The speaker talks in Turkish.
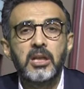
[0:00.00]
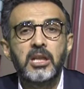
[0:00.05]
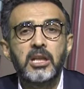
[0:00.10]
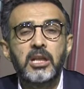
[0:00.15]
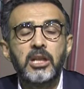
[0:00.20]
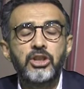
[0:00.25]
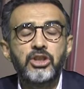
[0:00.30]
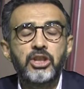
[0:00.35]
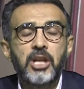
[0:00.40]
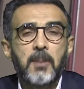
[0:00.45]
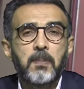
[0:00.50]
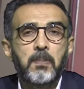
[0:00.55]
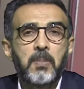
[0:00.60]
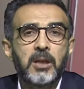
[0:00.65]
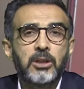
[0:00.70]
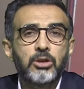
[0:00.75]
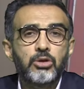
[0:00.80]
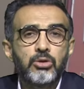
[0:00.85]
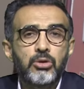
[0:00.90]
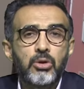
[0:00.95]
iş
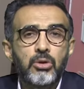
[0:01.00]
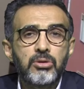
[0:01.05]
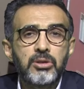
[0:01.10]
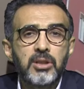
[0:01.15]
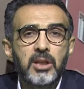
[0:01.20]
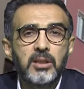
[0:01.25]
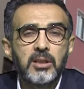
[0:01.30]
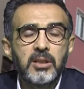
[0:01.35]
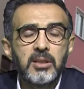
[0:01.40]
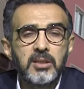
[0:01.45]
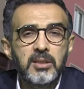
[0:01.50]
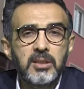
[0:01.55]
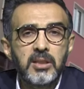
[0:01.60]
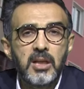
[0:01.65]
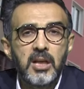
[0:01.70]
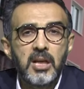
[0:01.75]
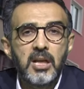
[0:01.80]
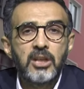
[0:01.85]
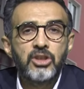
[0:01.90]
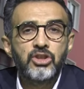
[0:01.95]
yapmak istiyorsanız
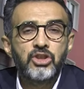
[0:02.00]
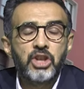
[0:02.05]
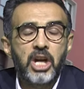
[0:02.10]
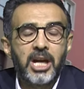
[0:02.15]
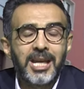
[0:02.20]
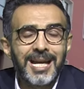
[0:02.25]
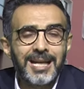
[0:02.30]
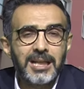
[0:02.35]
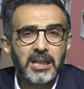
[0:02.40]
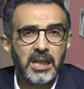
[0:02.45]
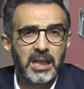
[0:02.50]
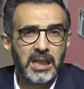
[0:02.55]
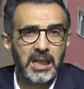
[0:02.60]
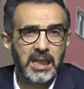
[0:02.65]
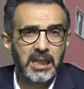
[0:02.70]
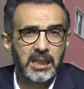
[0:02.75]
Çanakkale